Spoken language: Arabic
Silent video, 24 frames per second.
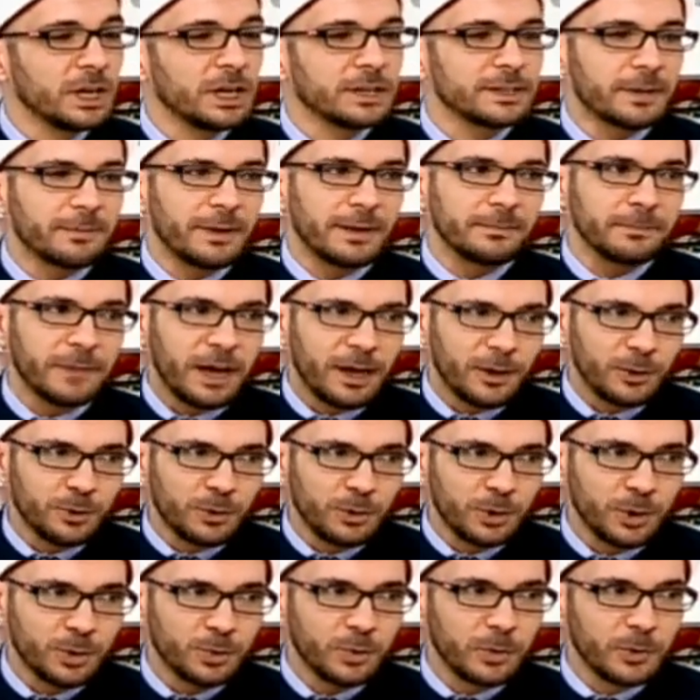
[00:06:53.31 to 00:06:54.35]
طبعا ما
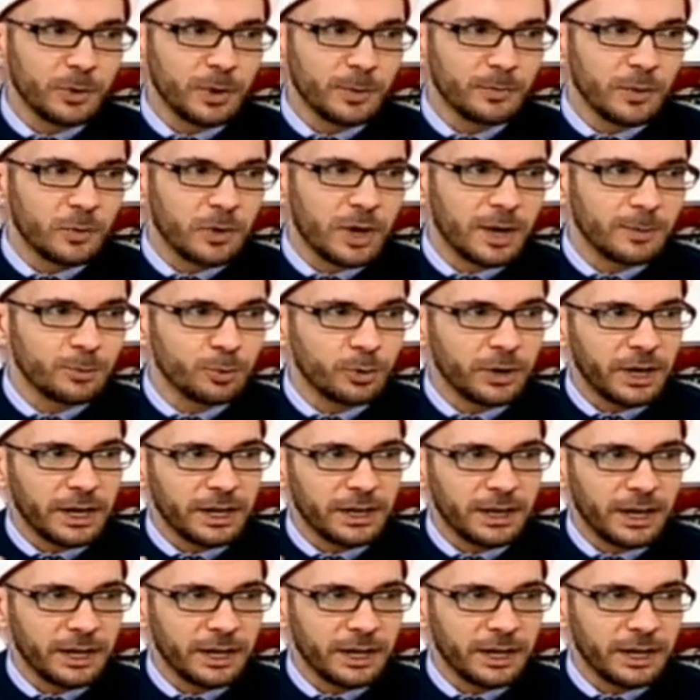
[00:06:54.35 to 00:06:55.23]
حقول هو امه وابوه لان